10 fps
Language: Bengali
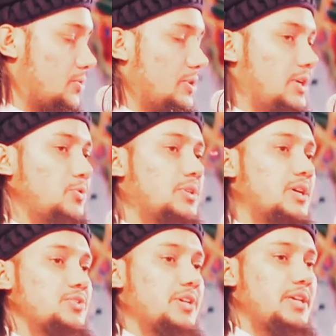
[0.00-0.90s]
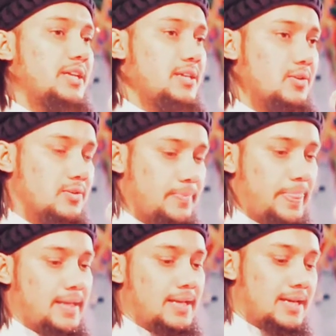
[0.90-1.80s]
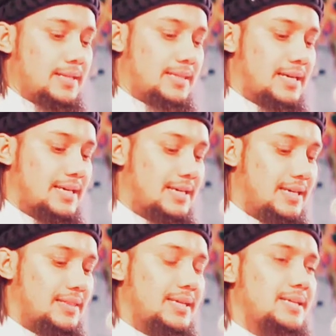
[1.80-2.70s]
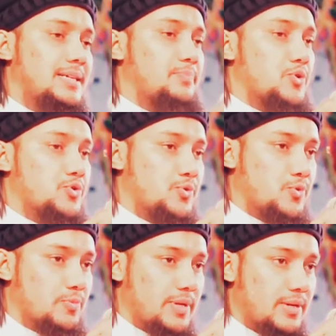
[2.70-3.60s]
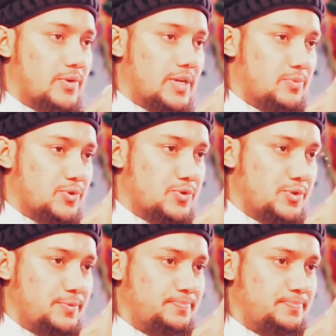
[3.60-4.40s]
তখন ইহুদিরা শিখিয়ে দিল তাকে গিয়ে তিনটা প্রশ্ন করবে কয়টা প্রশ্ন